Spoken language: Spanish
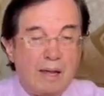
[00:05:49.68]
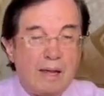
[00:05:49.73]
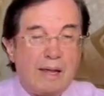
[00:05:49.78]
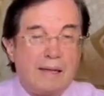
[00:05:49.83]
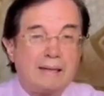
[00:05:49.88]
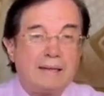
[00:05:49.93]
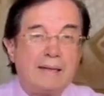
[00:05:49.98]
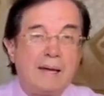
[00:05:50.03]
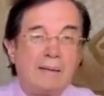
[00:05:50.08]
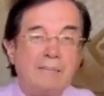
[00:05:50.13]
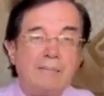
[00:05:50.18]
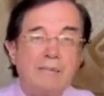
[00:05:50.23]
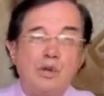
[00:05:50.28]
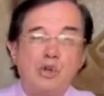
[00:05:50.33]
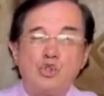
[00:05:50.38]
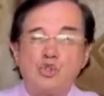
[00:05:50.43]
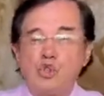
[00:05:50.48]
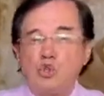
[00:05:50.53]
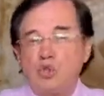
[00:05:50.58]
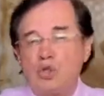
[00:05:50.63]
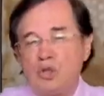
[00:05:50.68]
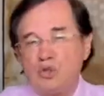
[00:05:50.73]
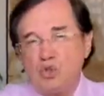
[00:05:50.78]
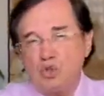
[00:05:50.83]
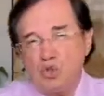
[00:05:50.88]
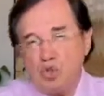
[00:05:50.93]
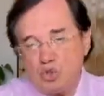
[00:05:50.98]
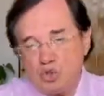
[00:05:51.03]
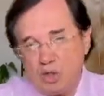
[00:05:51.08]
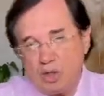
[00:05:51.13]
Ya en
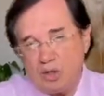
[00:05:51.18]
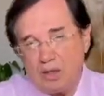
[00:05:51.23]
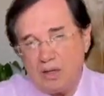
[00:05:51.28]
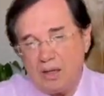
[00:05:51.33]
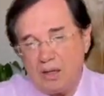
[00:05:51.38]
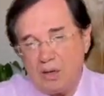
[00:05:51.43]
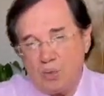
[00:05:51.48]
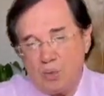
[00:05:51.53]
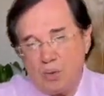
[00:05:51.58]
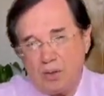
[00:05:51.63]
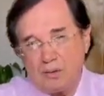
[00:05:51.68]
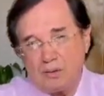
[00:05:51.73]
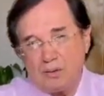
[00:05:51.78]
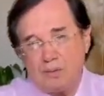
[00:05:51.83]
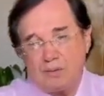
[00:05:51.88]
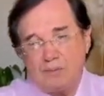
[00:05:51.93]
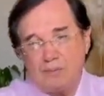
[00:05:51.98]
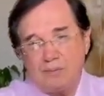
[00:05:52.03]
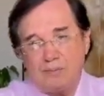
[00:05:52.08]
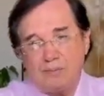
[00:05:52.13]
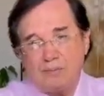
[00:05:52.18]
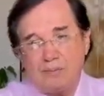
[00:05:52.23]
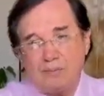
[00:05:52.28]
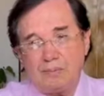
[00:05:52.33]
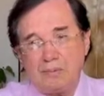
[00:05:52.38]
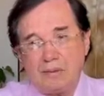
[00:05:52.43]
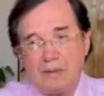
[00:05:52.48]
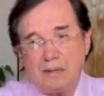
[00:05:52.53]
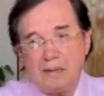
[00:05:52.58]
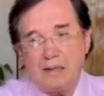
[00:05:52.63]
1884,
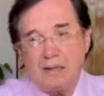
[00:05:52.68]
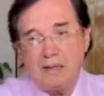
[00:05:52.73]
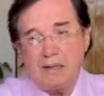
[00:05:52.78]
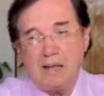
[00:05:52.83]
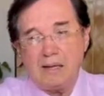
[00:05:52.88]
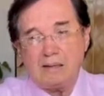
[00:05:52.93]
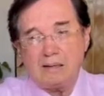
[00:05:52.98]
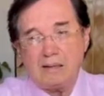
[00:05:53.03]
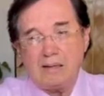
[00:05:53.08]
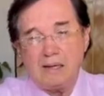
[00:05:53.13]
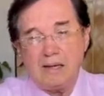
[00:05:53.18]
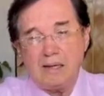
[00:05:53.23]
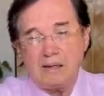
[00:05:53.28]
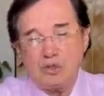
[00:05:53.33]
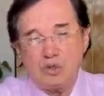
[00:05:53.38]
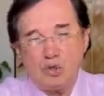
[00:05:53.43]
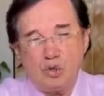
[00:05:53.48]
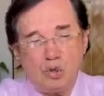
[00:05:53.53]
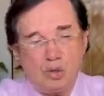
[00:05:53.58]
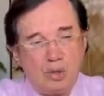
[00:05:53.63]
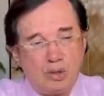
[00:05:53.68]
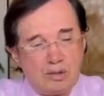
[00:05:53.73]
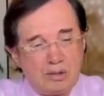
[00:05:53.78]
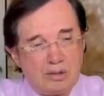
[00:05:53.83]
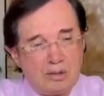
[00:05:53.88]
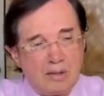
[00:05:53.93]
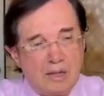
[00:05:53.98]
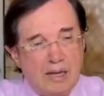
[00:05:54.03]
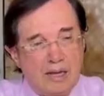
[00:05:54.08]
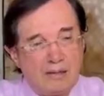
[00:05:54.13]
las
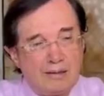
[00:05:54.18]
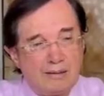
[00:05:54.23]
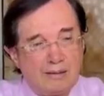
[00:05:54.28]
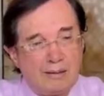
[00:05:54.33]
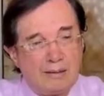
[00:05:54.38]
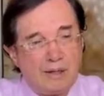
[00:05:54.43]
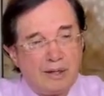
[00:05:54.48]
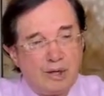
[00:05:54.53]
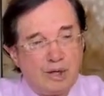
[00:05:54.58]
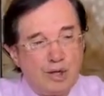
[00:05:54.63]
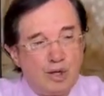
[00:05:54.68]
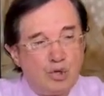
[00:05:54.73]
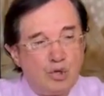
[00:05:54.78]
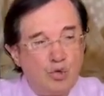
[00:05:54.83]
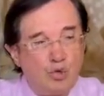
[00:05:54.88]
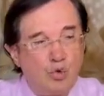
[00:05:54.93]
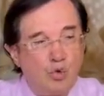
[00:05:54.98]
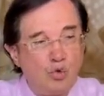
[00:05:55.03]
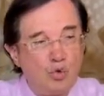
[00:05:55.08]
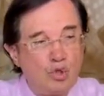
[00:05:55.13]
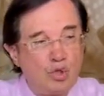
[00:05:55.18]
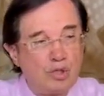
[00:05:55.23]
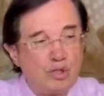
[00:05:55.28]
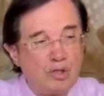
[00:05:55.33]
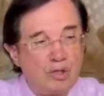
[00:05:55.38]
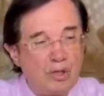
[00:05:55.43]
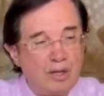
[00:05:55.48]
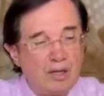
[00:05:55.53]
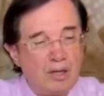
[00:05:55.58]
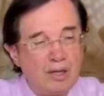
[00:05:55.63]
relaciones entre
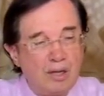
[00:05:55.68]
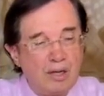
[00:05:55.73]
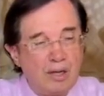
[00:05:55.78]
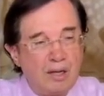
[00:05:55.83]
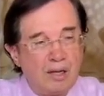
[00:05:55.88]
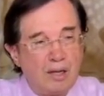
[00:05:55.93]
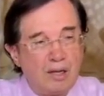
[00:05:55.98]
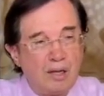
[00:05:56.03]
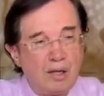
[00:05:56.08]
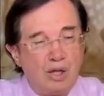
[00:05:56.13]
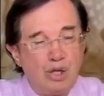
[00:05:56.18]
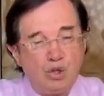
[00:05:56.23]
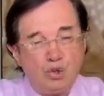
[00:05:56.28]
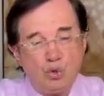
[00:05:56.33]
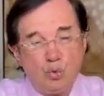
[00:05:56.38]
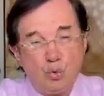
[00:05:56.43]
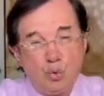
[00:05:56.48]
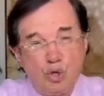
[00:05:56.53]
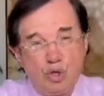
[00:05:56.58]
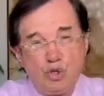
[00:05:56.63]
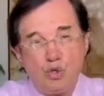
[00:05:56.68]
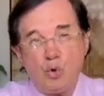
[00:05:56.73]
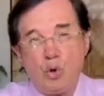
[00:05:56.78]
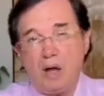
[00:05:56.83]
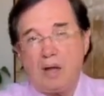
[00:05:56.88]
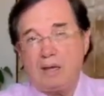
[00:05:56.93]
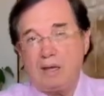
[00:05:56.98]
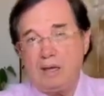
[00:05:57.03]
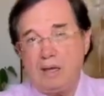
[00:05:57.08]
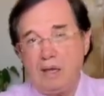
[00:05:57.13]
Núñez y
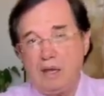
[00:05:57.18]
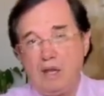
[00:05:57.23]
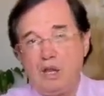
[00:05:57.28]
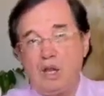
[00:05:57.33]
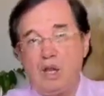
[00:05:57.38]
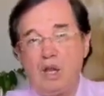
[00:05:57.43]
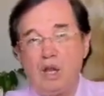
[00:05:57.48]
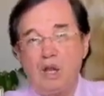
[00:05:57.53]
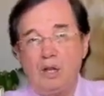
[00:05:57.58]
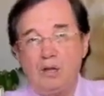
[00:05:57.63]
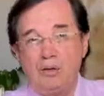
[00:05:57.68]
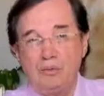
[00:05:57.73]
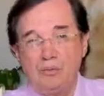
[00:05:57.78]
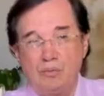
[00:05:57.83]
Trujillo, a quien él